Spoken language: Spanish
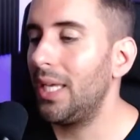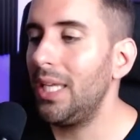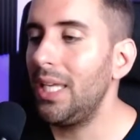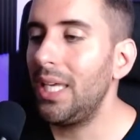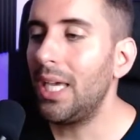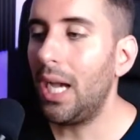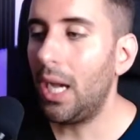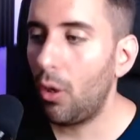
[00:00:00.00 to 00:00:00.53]

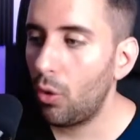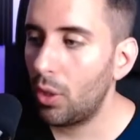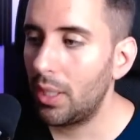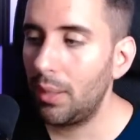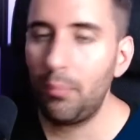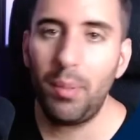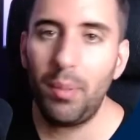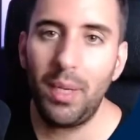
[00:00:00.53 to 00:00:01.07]
Y
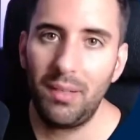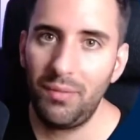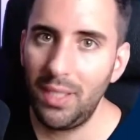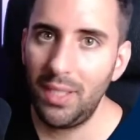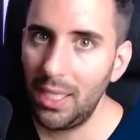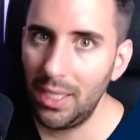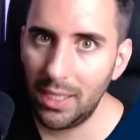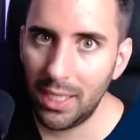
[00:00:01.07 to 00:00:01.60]
ahora, para
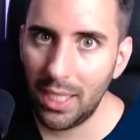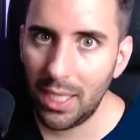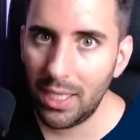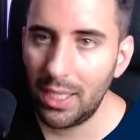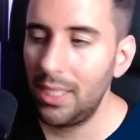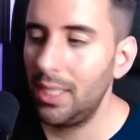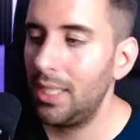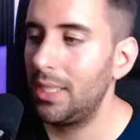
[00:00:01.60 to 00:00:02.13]

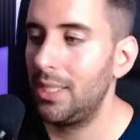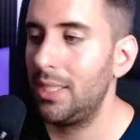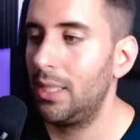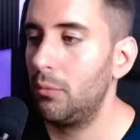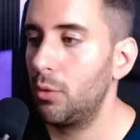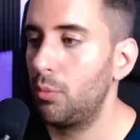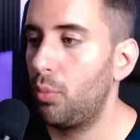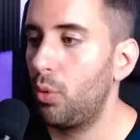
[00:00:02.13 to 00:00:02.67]
finalizar,
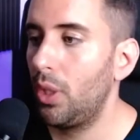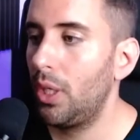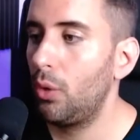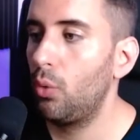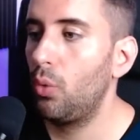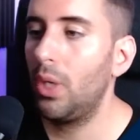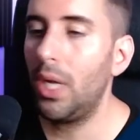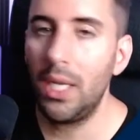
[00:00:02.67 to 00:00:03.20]
necesitamos poner
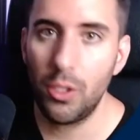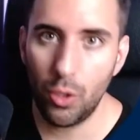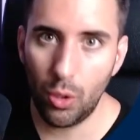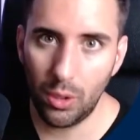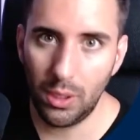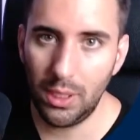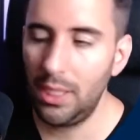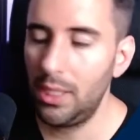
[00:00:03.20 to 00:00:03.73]
un
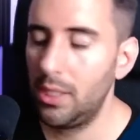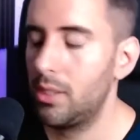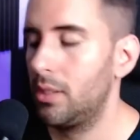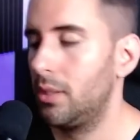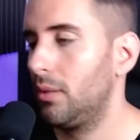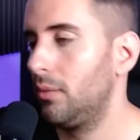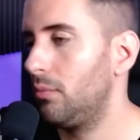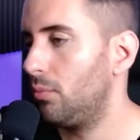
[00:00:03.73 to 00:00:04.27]
anchor text.
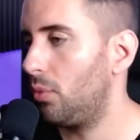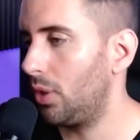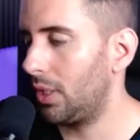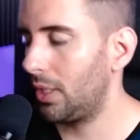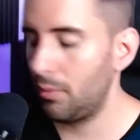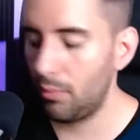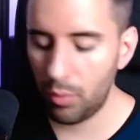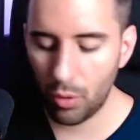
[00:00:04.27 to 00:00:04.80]
Por
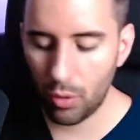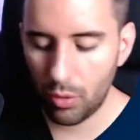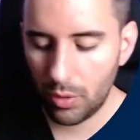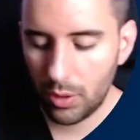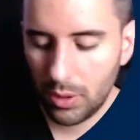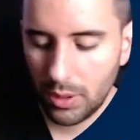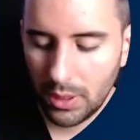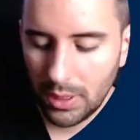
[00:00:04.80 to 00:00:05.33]
ejemplo,
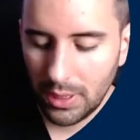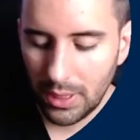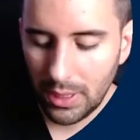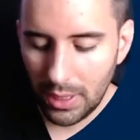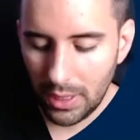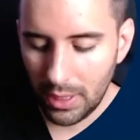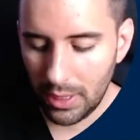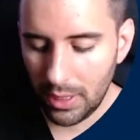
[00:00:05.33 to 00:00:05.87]

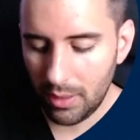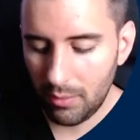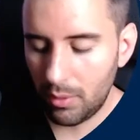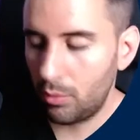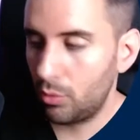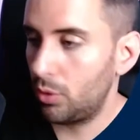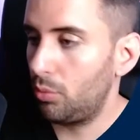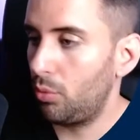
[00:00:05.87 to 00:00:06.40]
eh,
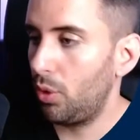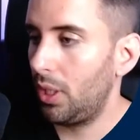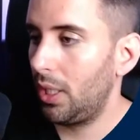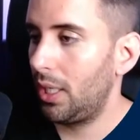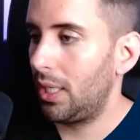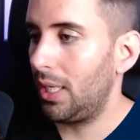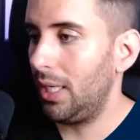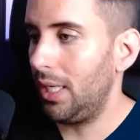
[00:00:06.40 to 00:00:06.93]
vamos a
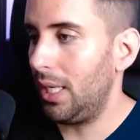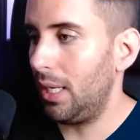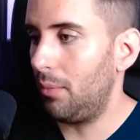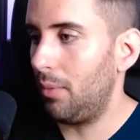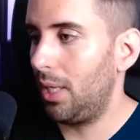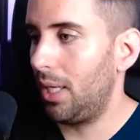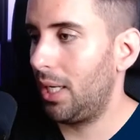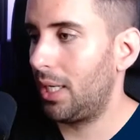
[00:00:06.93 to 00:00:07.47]
poner
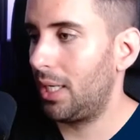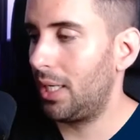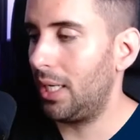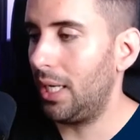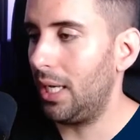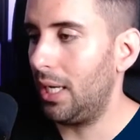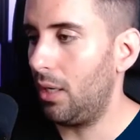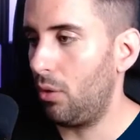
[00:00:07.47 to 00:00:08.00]
llamar
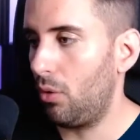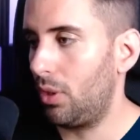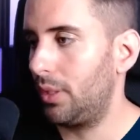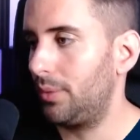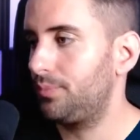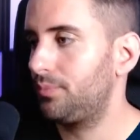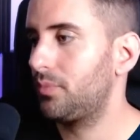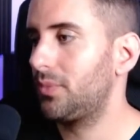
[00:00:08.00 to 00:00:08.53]
ahora,
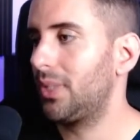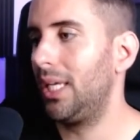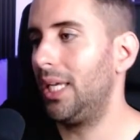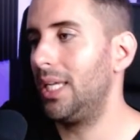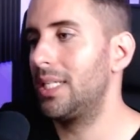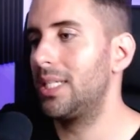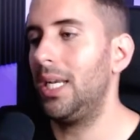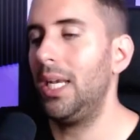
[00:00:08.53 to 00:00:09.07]

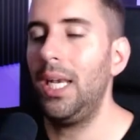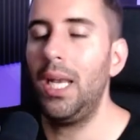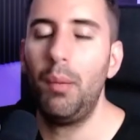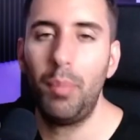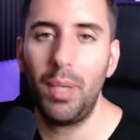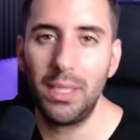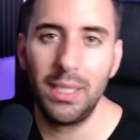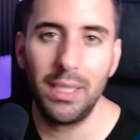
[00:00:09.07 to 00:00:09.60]
que es la
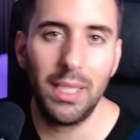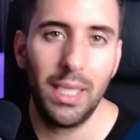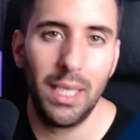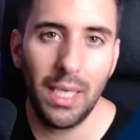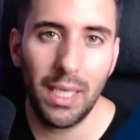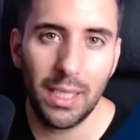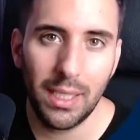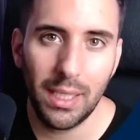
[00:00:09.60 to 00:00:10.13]
parte del
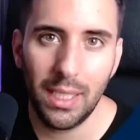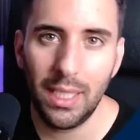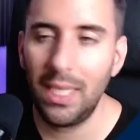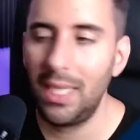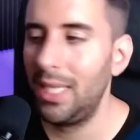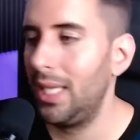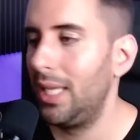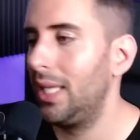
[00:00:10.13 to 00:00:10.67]
enlace
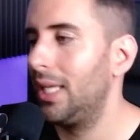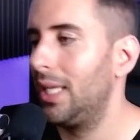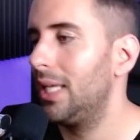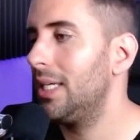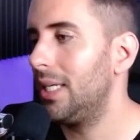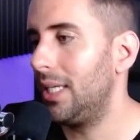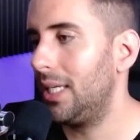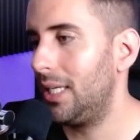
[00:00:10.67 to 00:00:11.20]
que
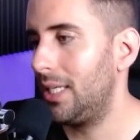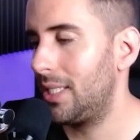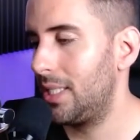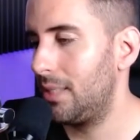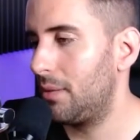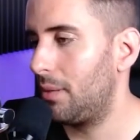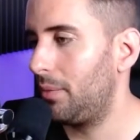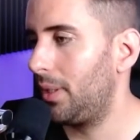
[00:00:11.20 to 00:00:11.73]
eh,
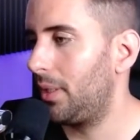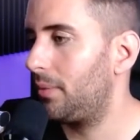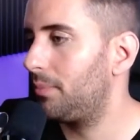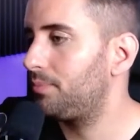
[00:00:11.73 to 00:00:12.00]
se va a ver.